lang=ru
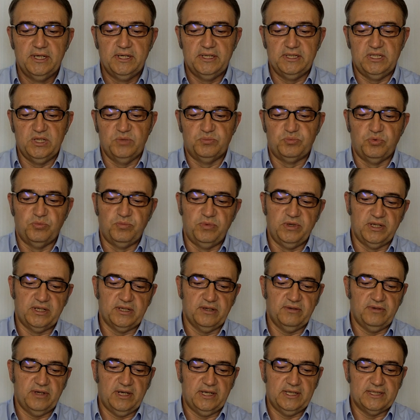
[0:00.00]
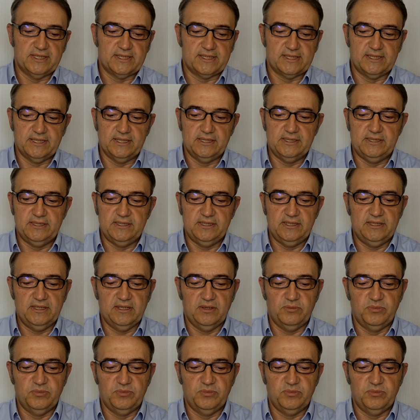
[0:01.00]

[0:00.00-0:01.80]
где публиковались статьи